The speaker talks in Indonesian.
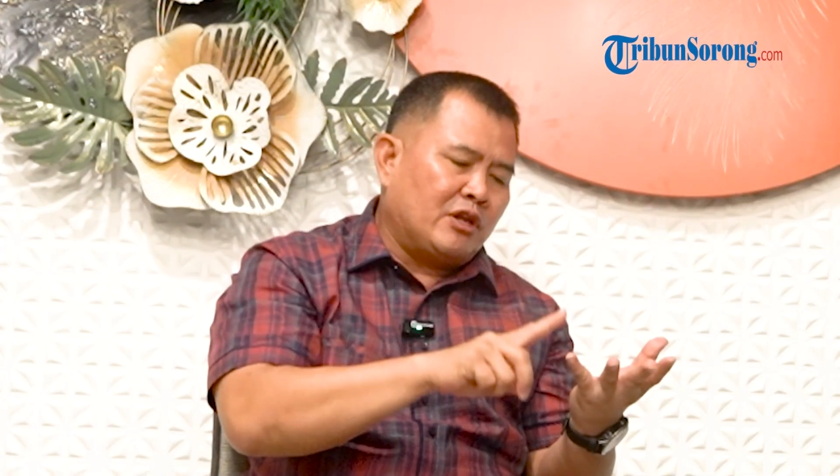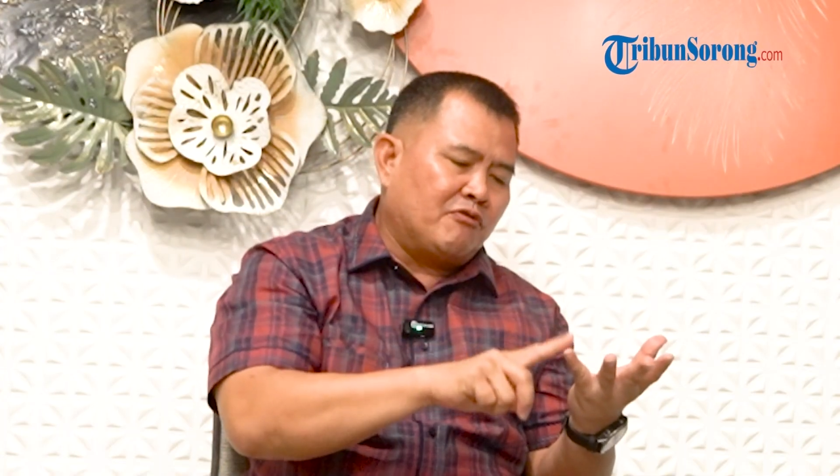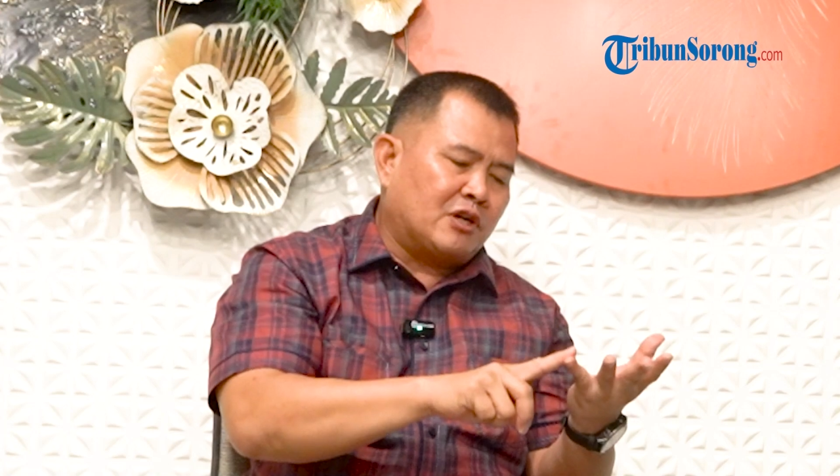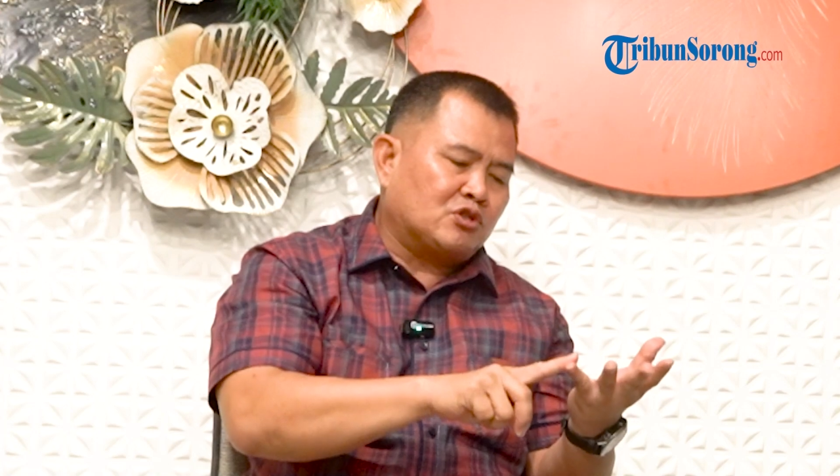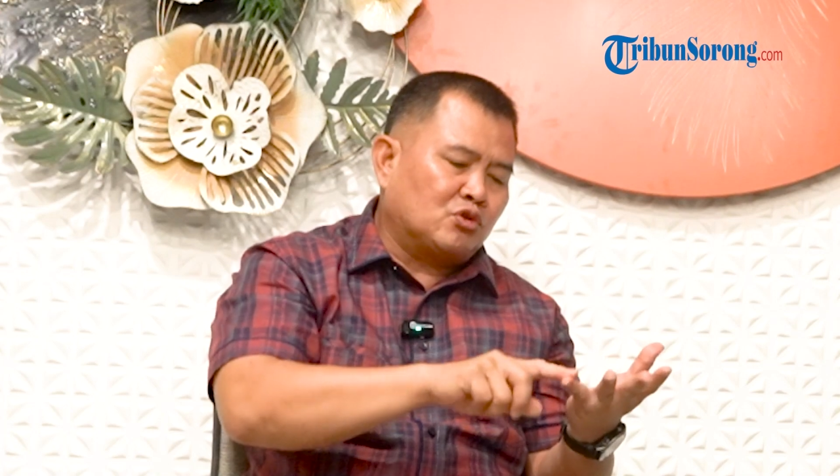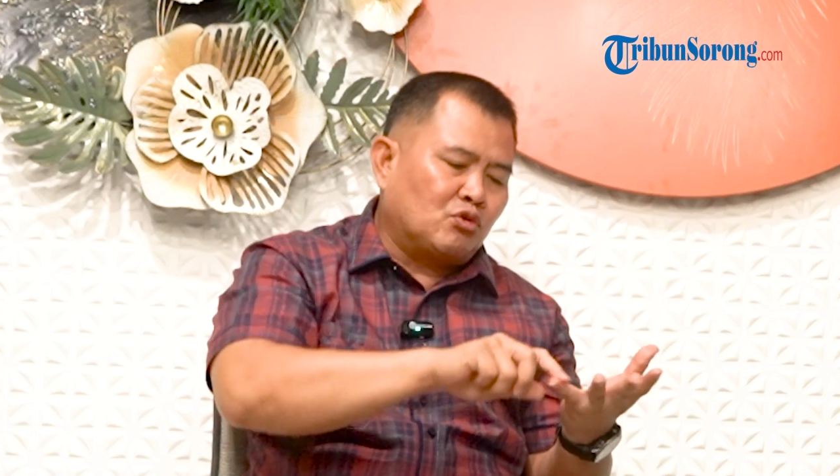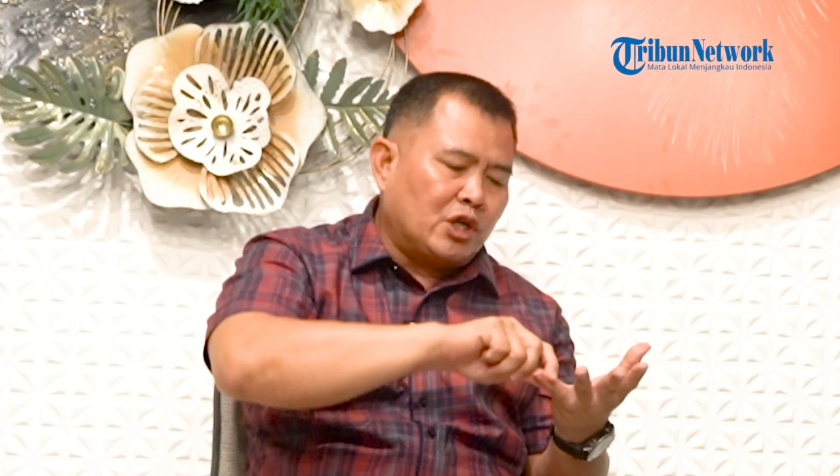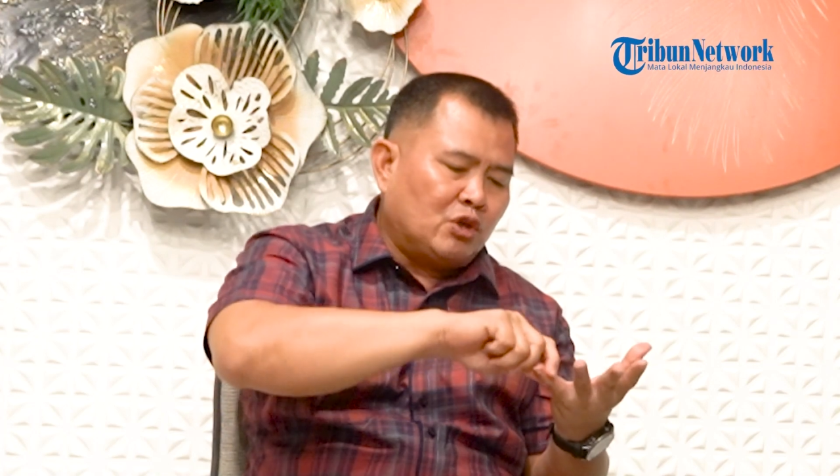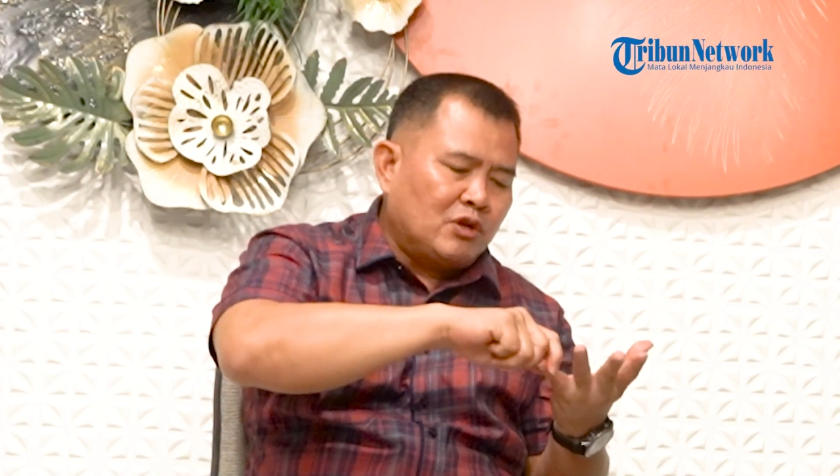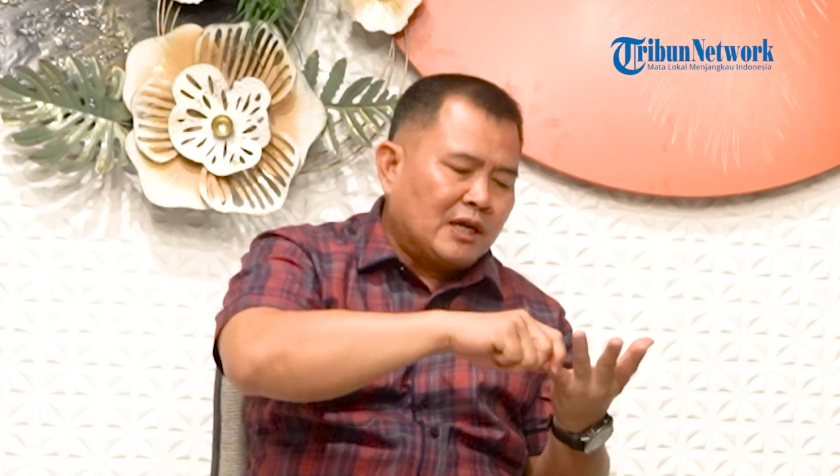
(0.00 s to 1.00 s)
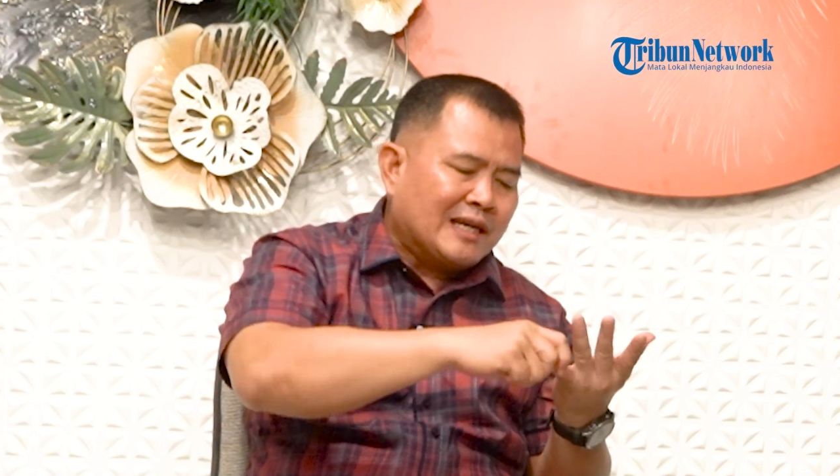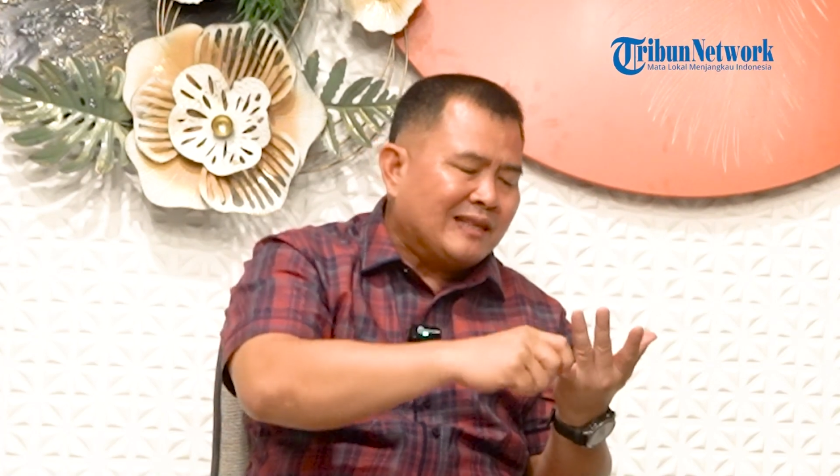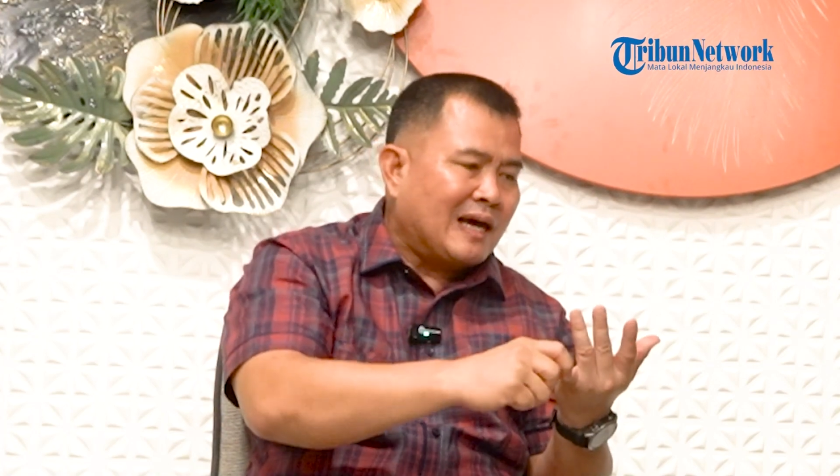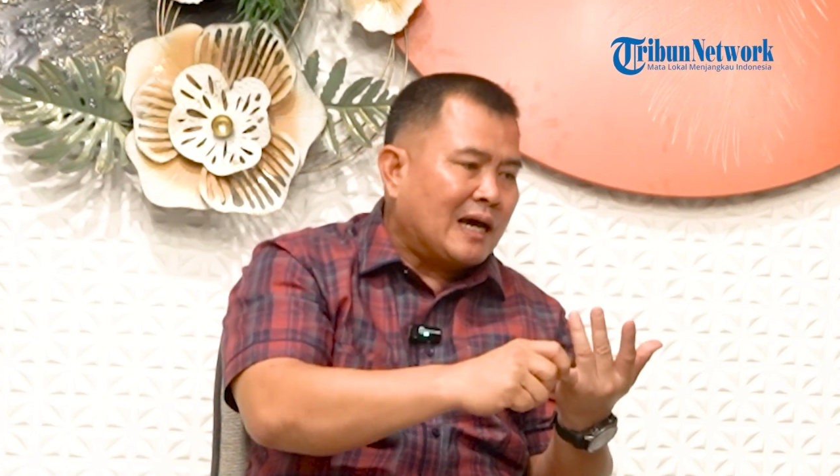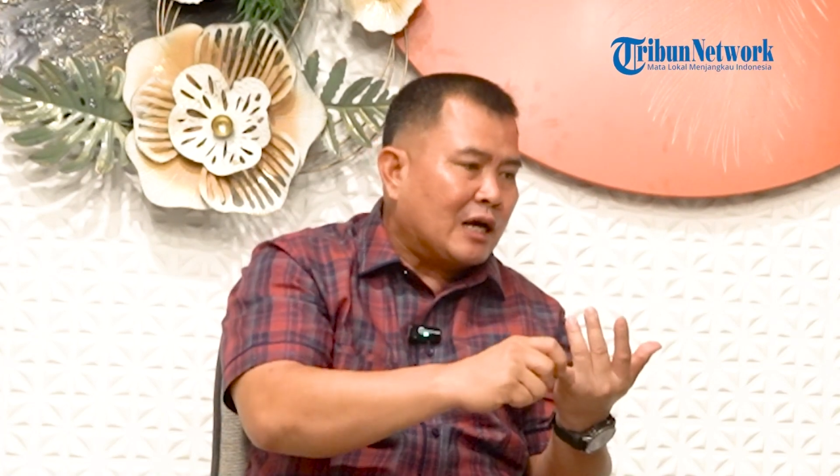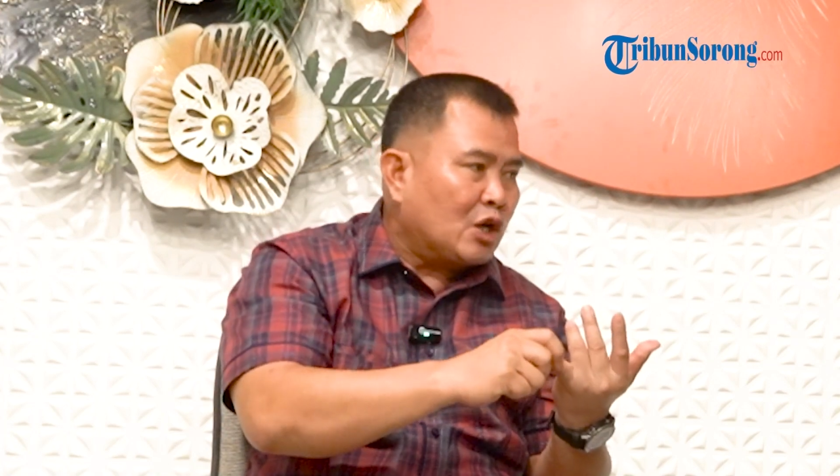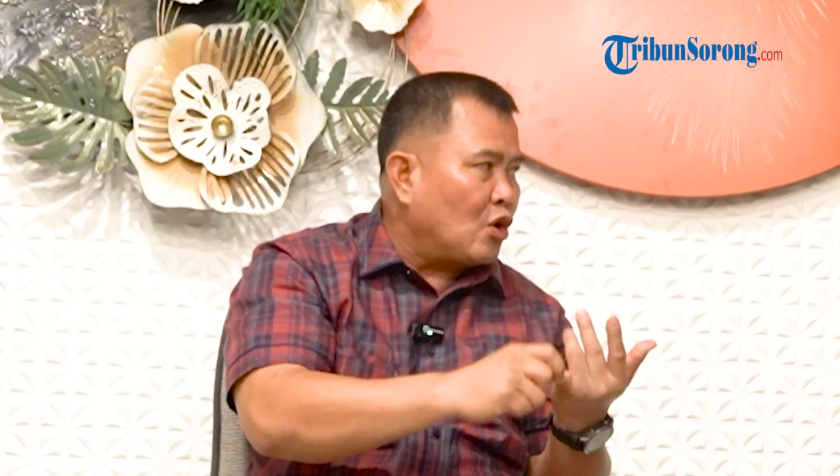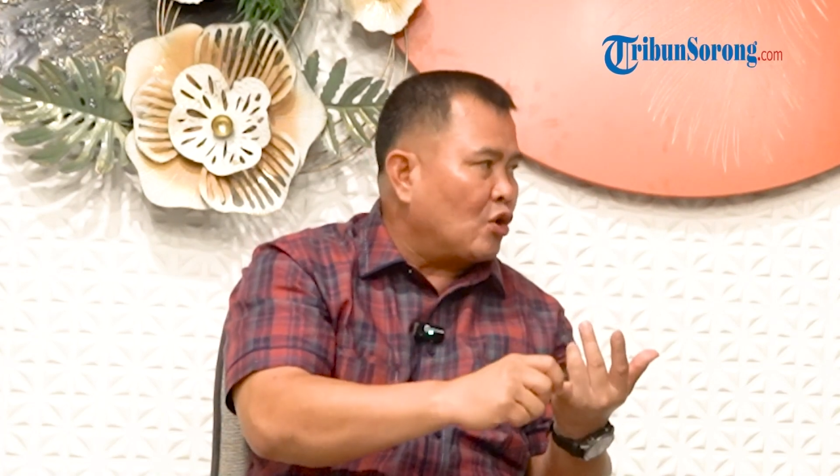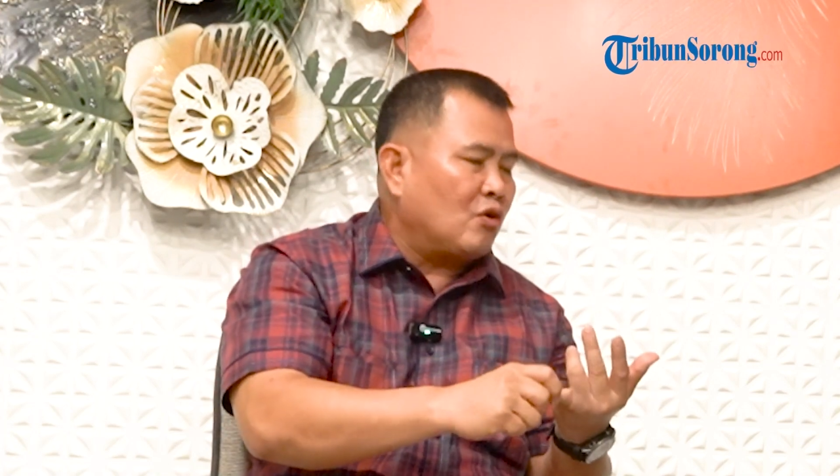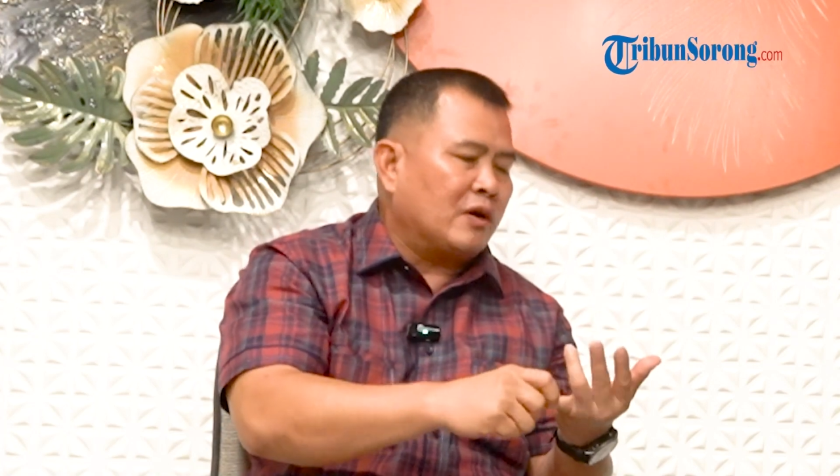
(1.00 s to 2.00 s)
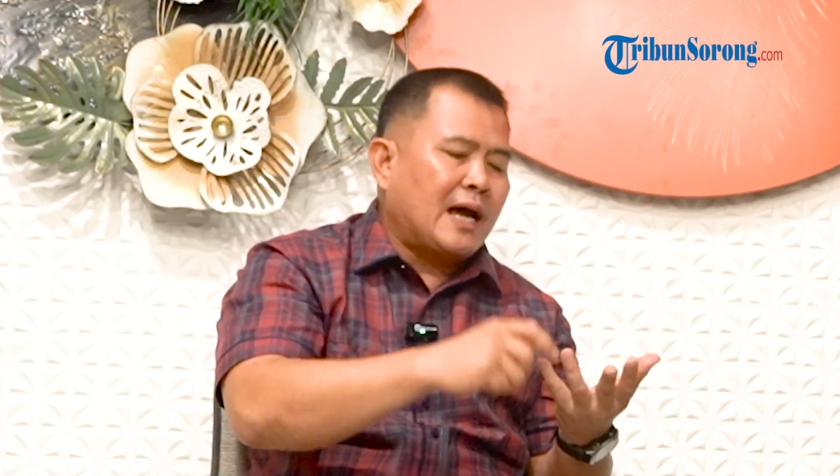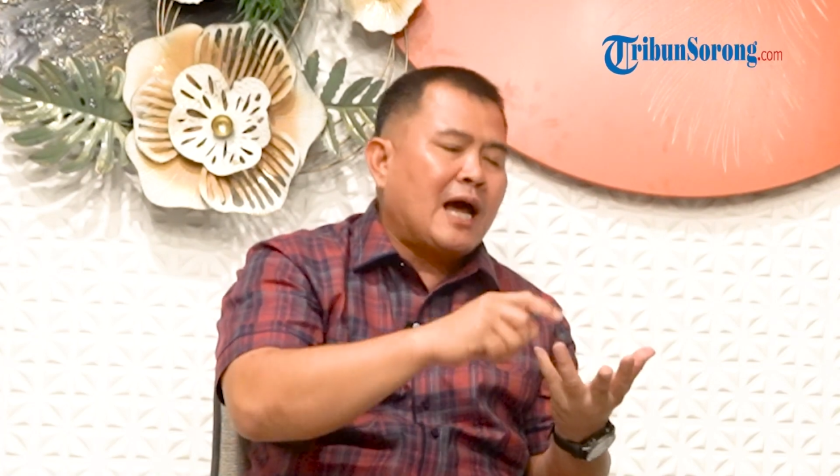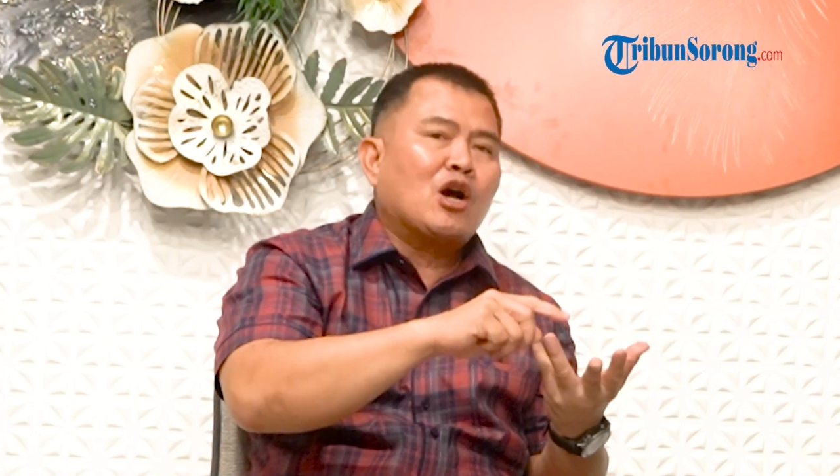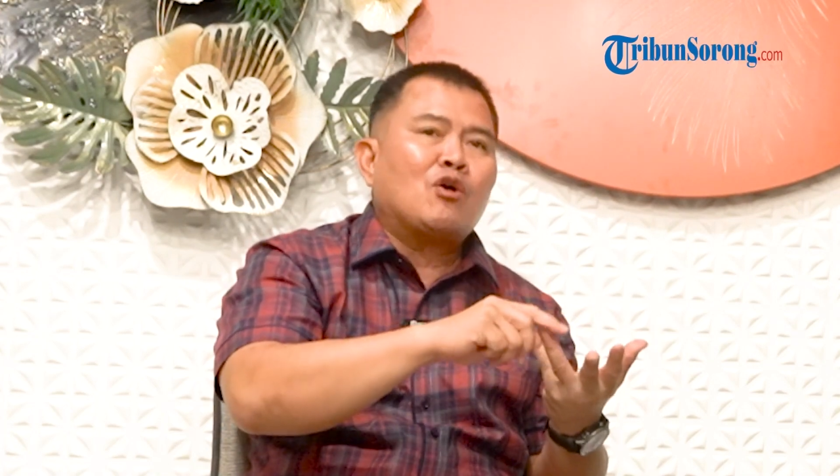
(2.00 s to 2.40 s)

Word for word: infrastruktur itu yang yang kita akan dorong. Nah, hmm.